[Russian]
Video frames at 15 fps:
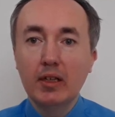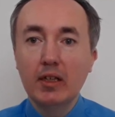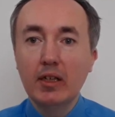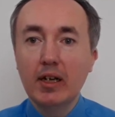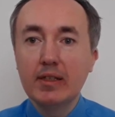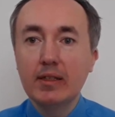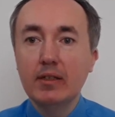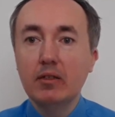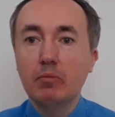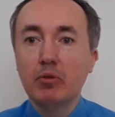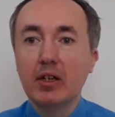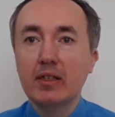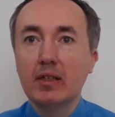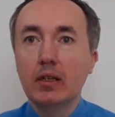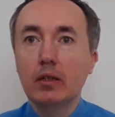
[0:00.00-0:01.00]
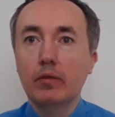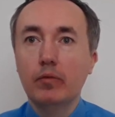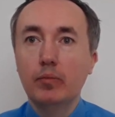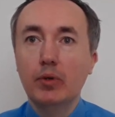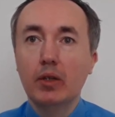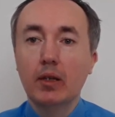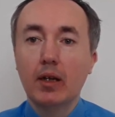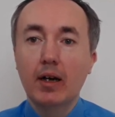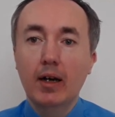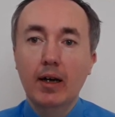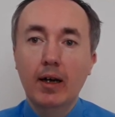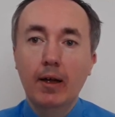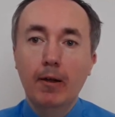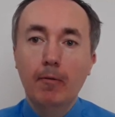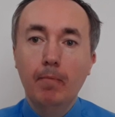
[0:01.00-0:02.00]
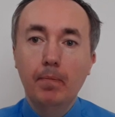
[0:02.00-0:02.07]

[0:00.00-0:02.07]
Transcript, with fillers: 13% белка,